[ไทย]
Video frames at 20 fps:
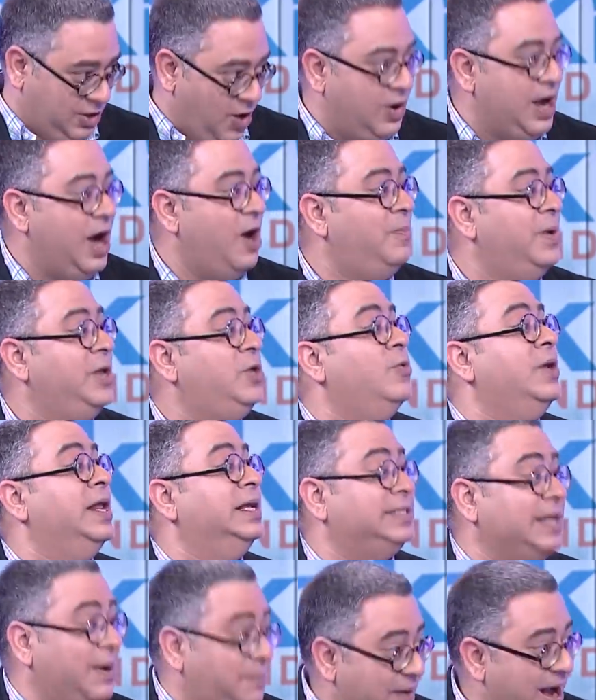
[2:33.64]
ต้องเข้ามาอยู่
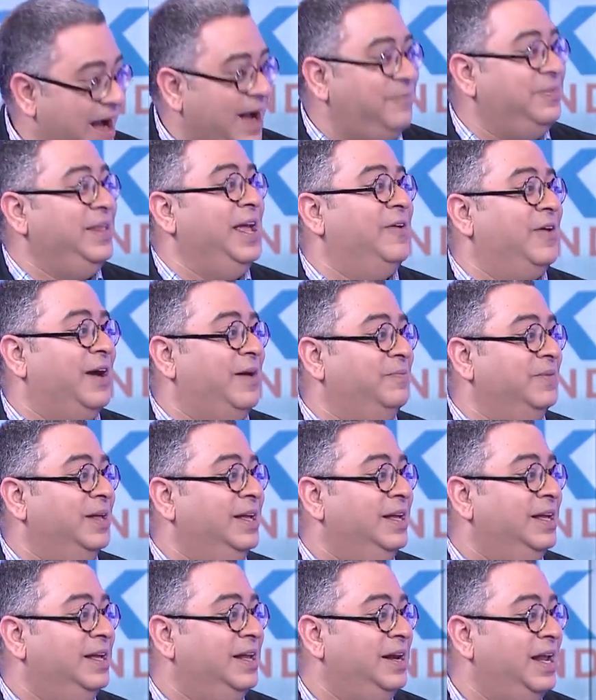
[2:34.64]
ในสภาพเดียวกับ
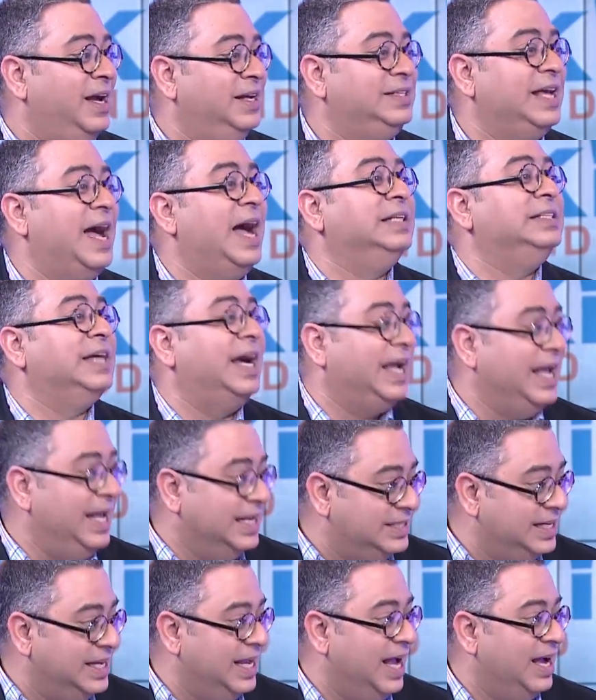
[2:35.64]
นักศึกษาจากเอ
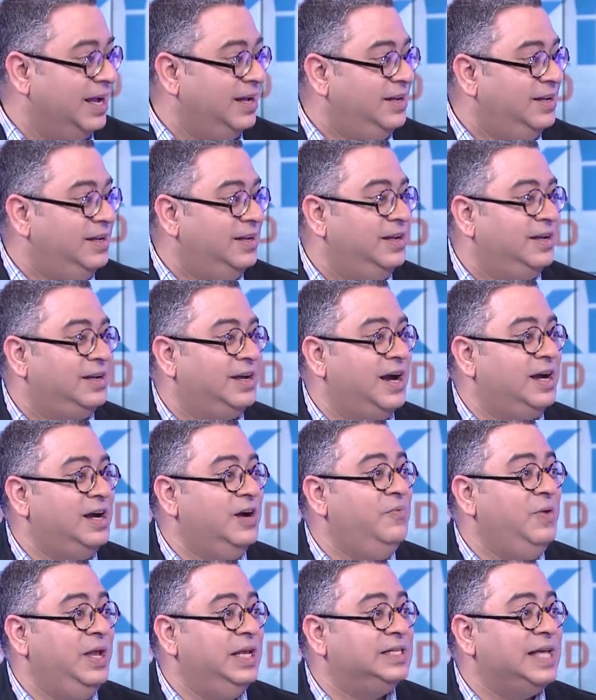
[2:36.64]
เชีย ก็
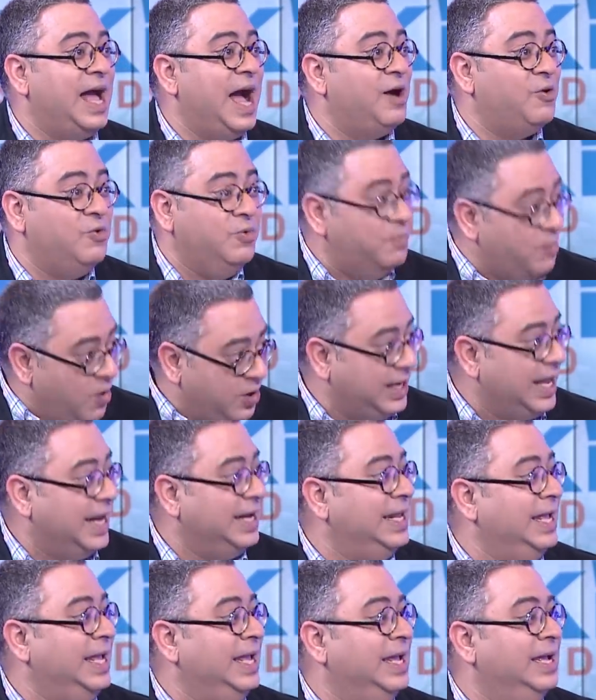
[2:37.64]
คือวีซ่าคุณหมดทั
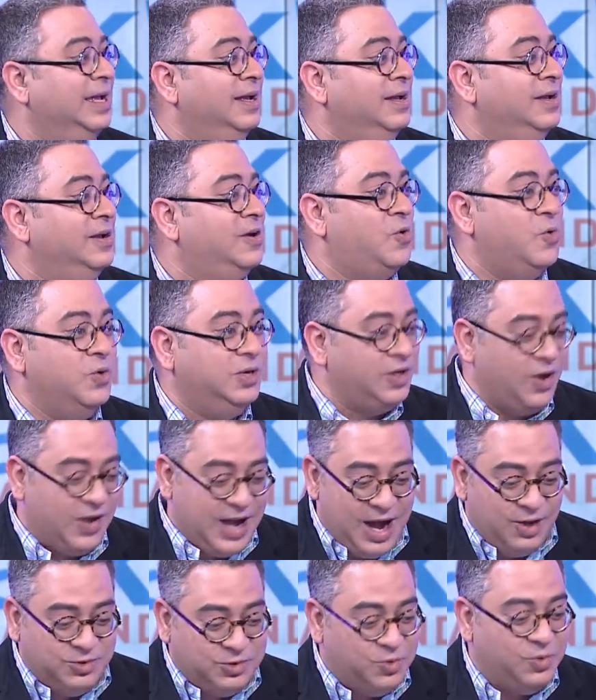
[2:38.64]
นที คุณต้อ
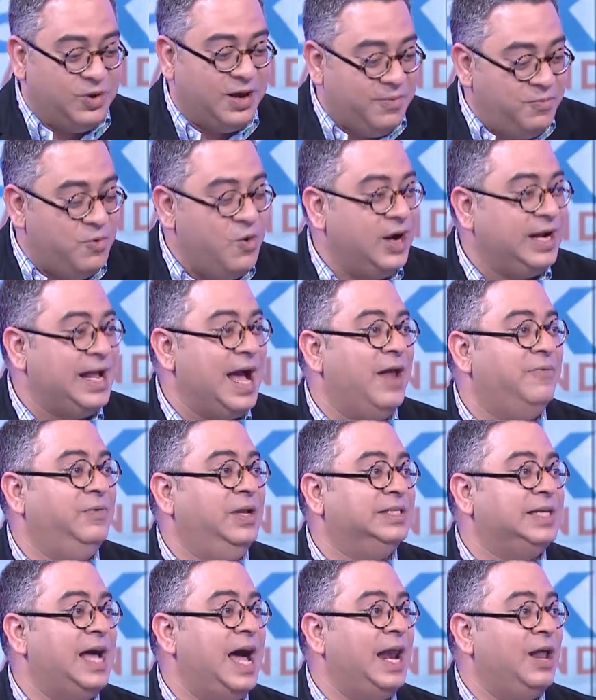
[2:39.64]
งเข้าสู่กระบวนการ
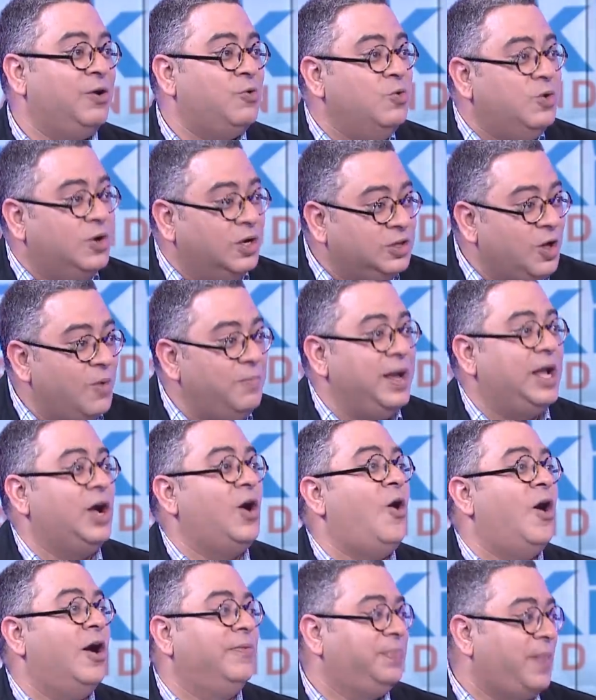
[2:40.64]
วีซ่าแล้วคุณก็ต้องไป
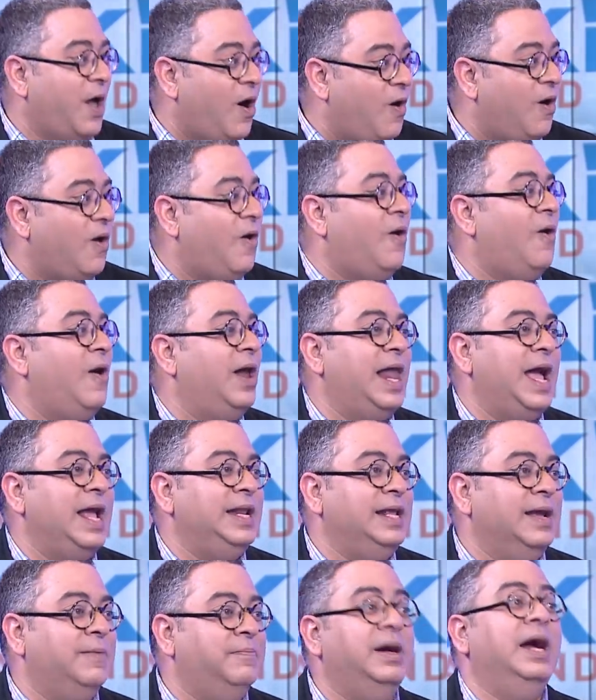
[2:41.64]
ขอต่อขออะไร
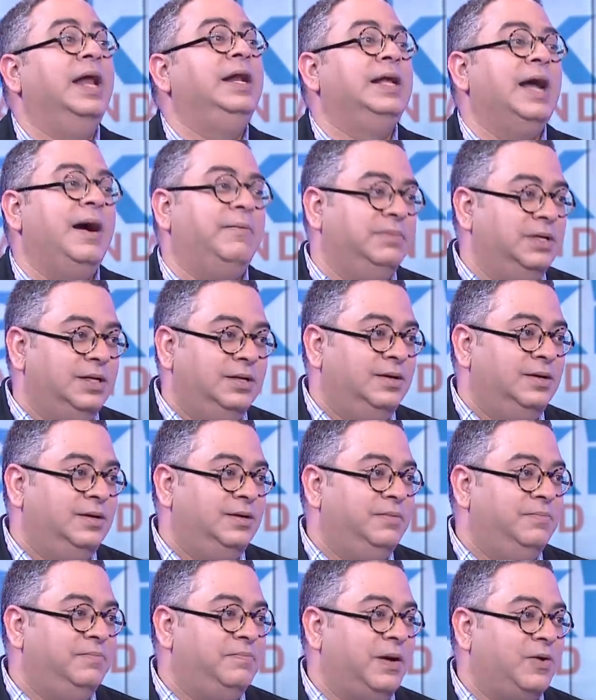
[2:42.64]
เนี่ยเหมือนกับ
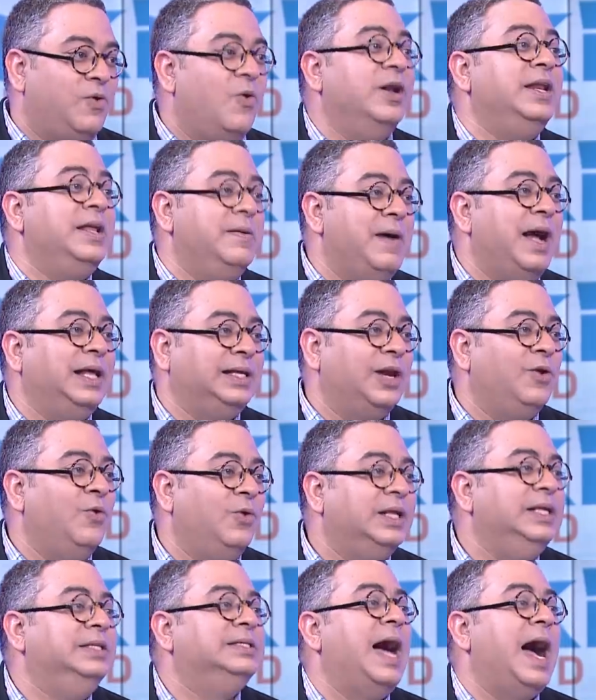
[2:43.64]
คนที่มาจากโล
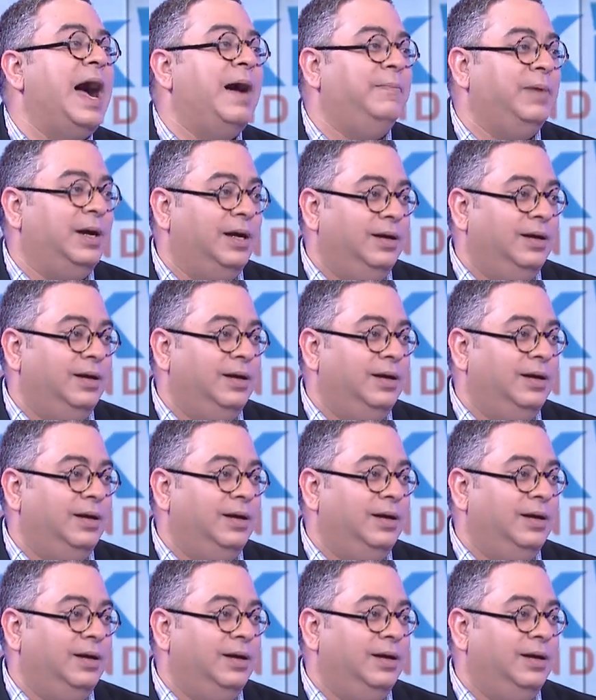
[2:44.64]
กที่สาม